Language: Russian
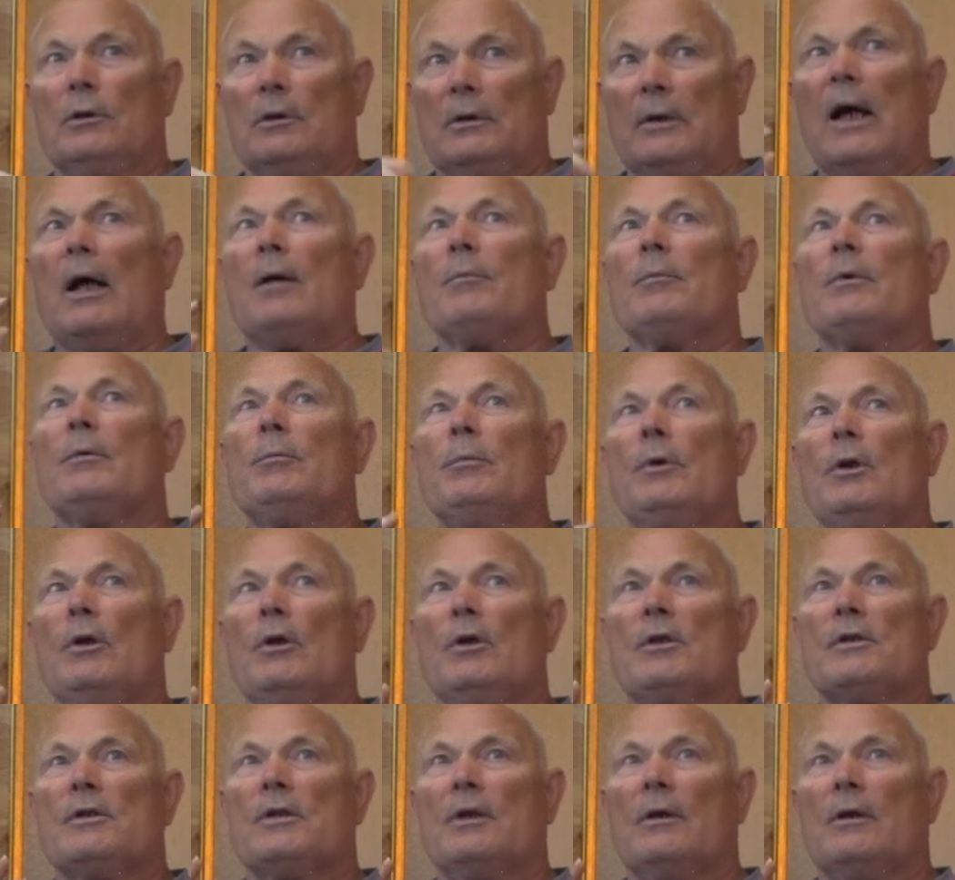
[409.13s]
там
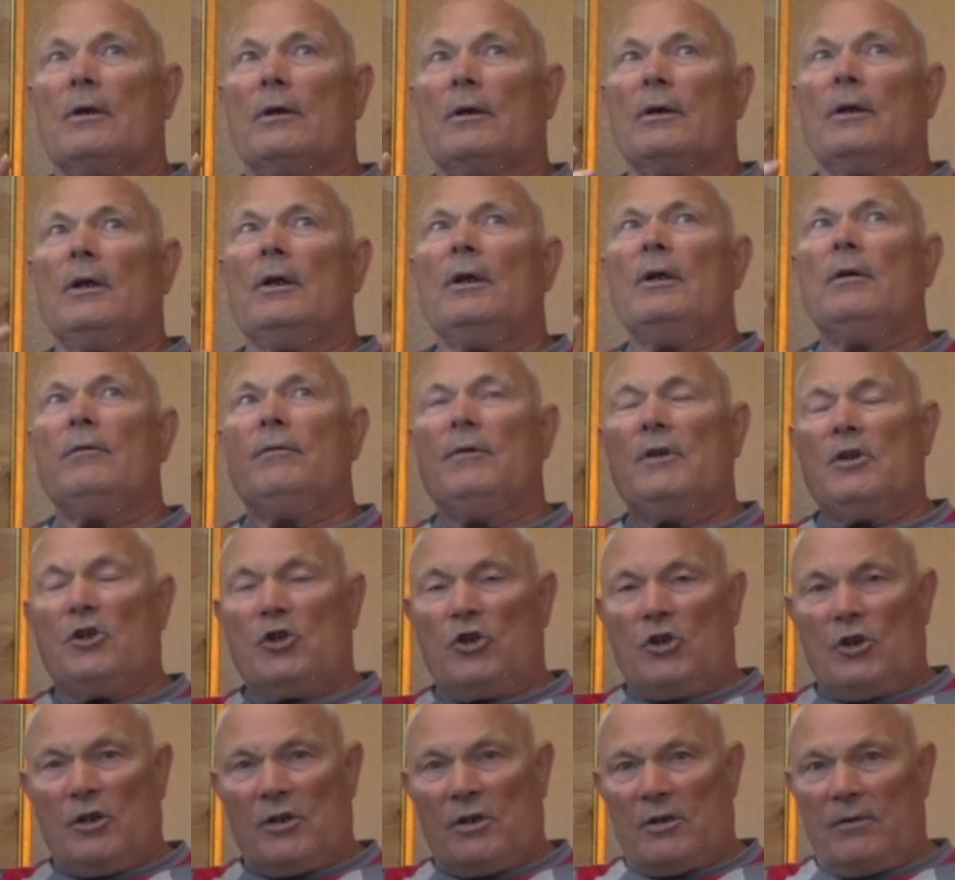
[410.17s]
имеются и
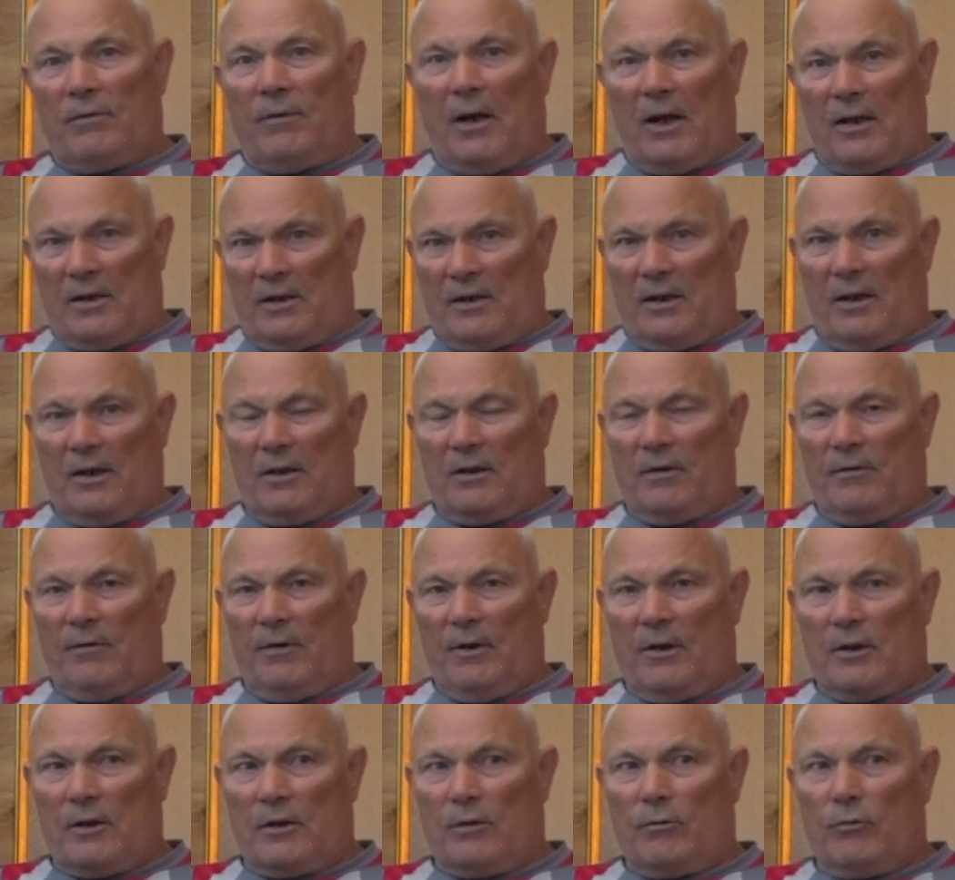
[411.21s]
вещества
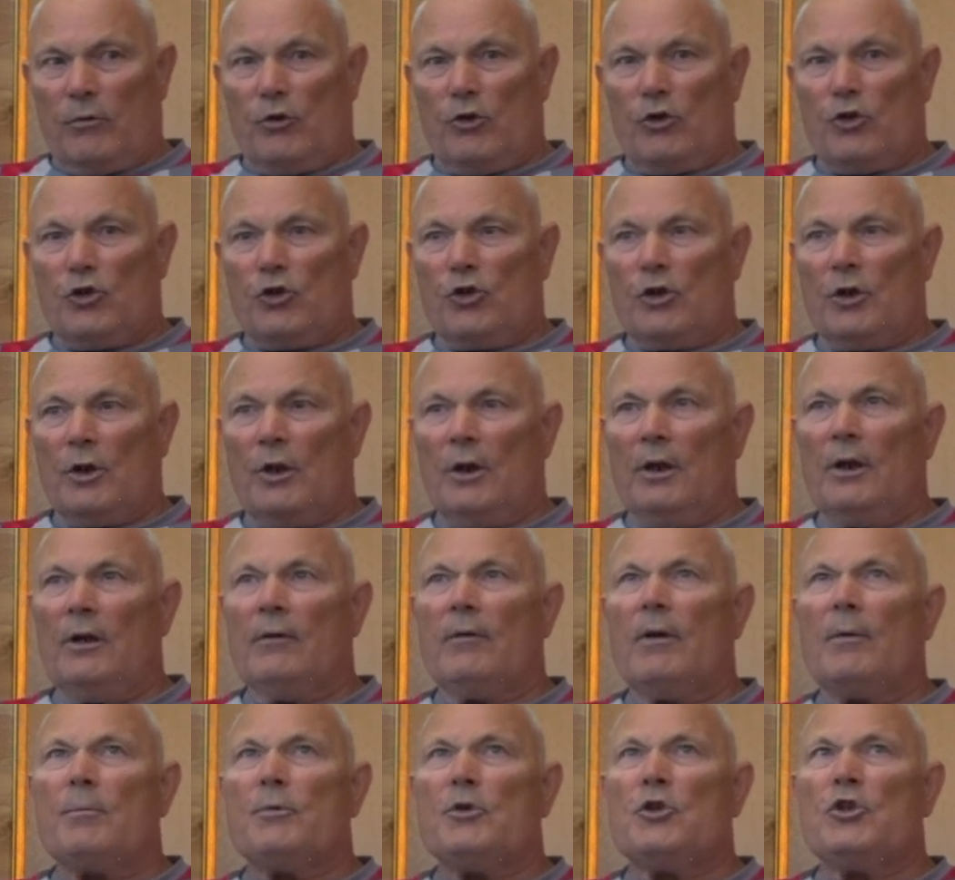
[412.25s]
соответствующие, и
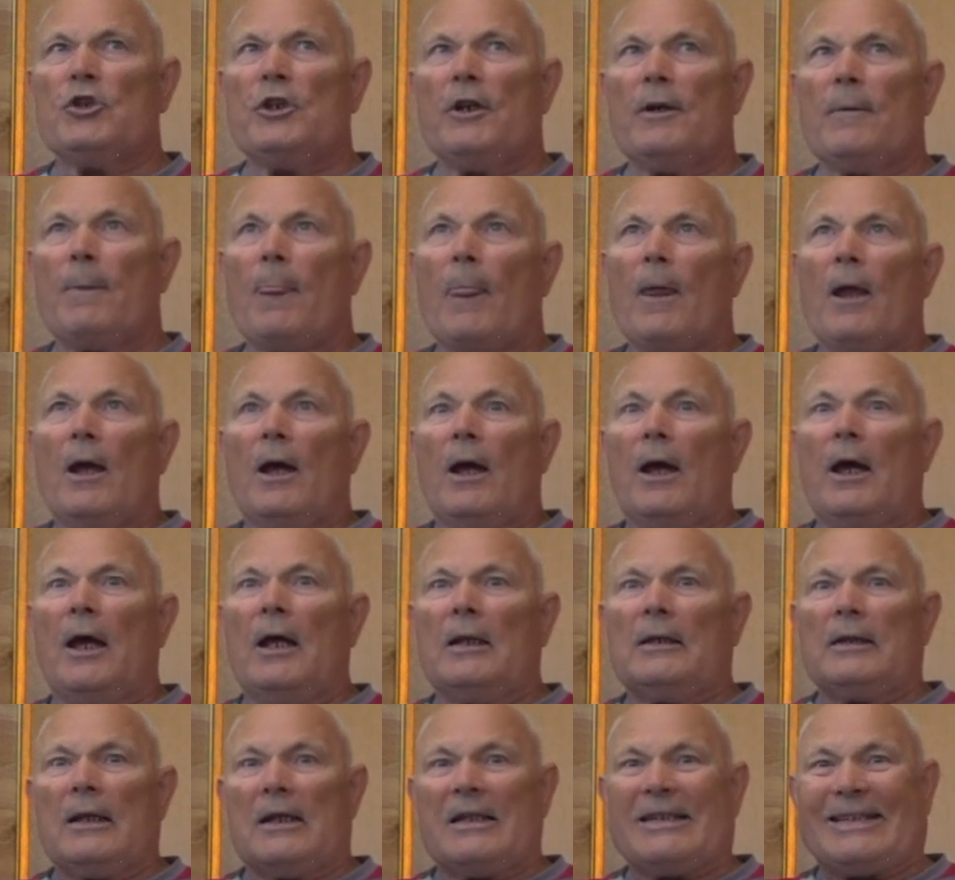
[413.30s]
вообще
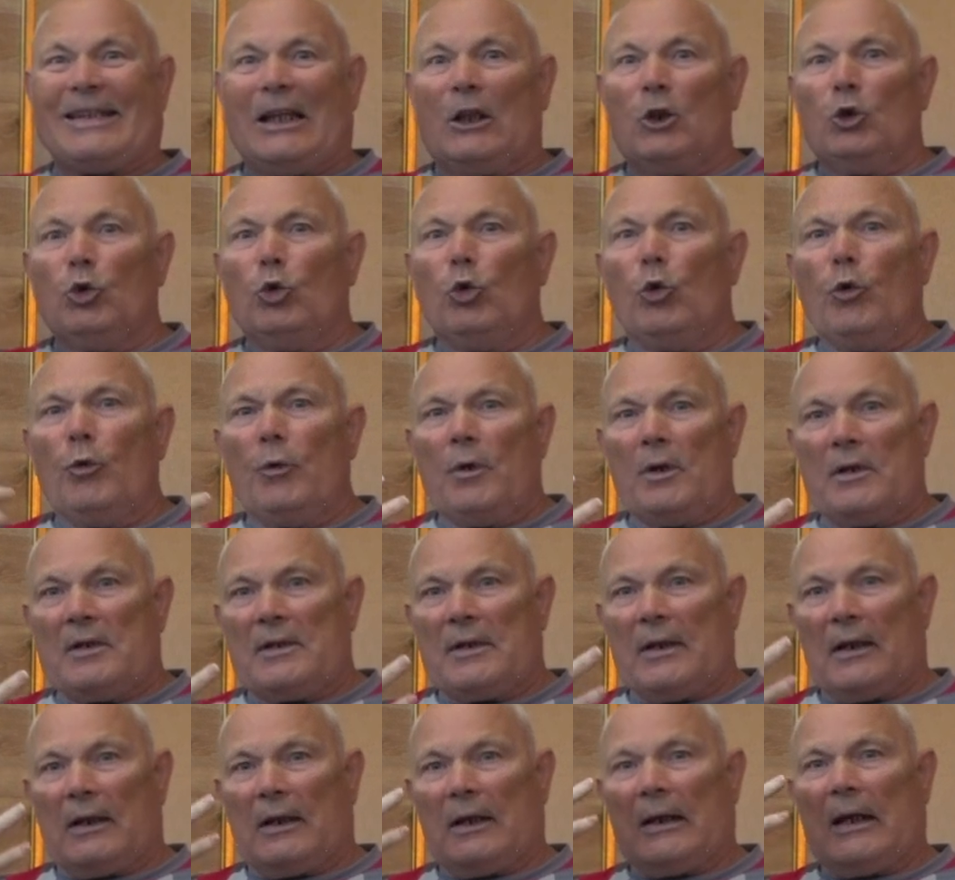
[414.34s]
это
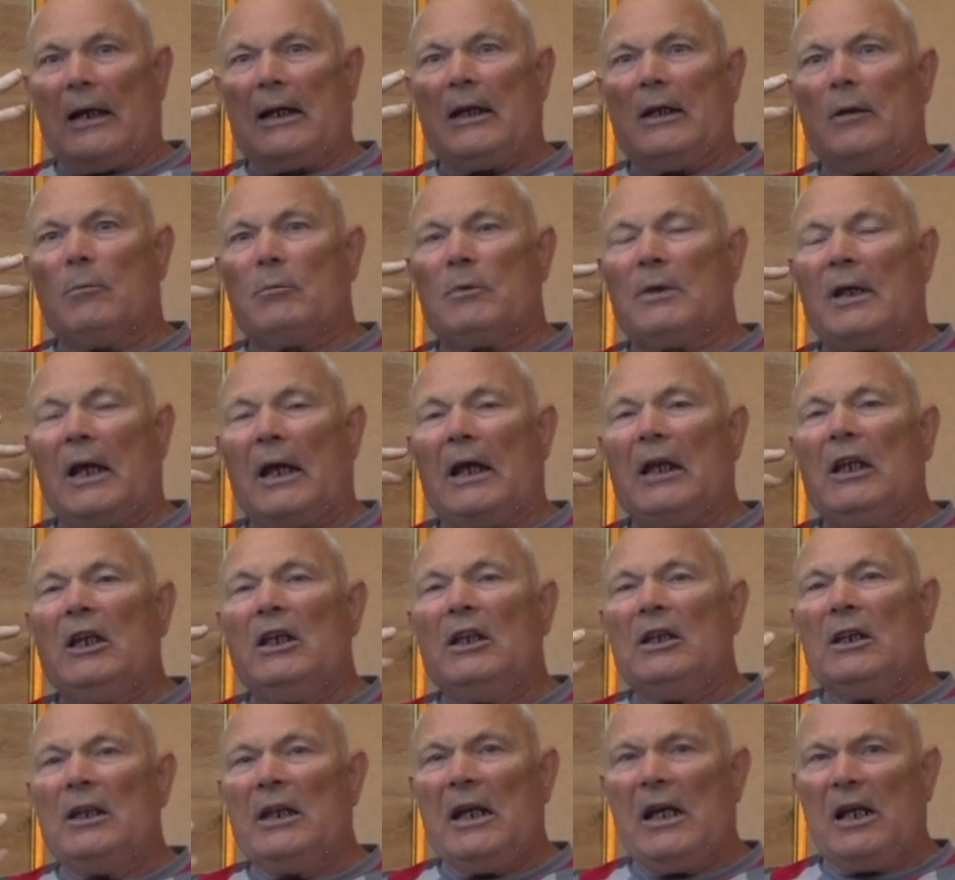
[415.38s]
становится каким-то
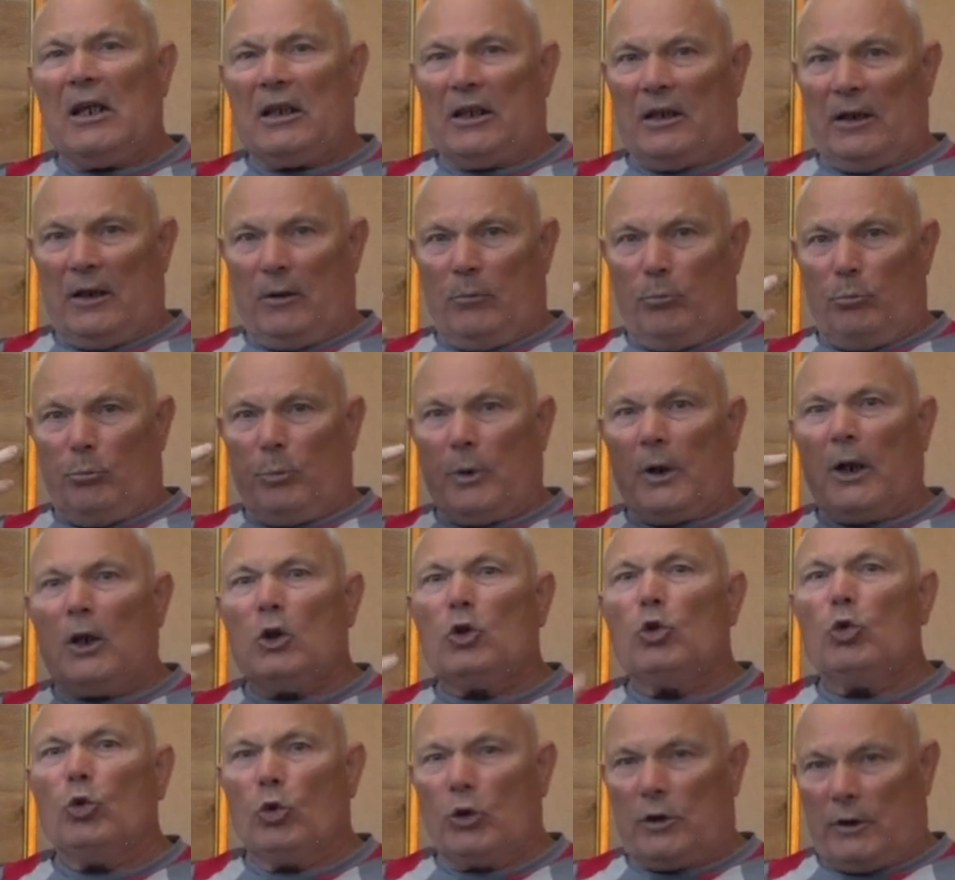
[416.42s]
инертным
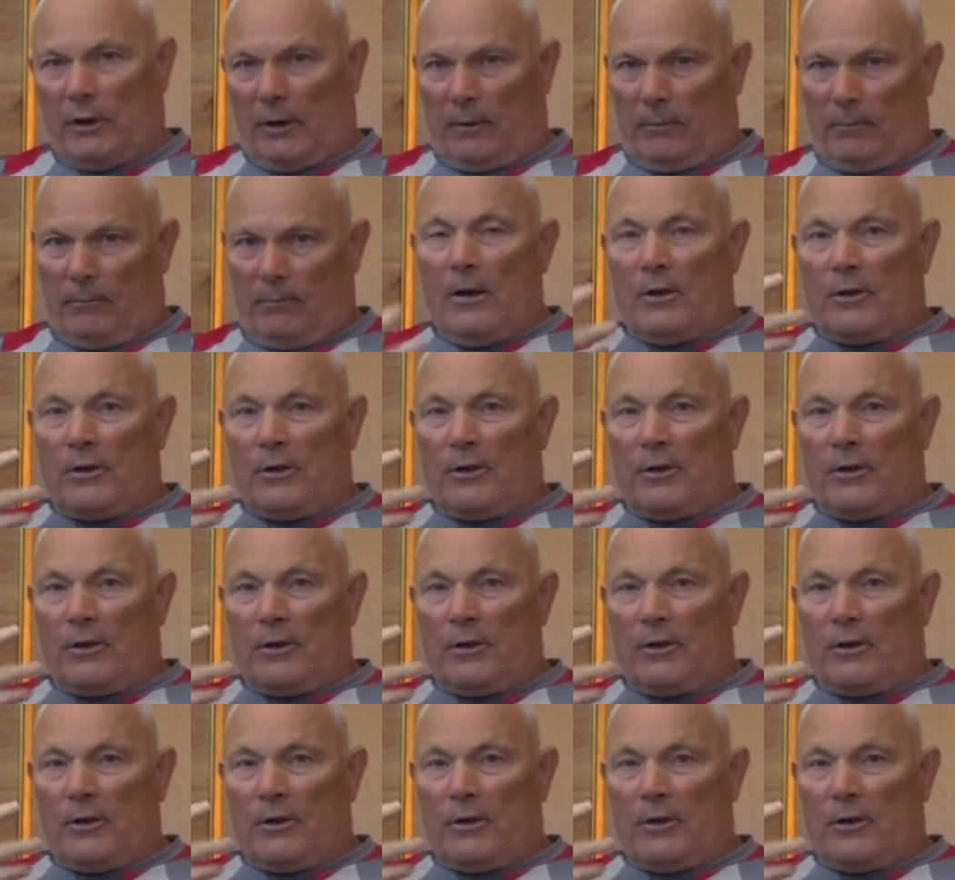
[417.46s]
продуктом,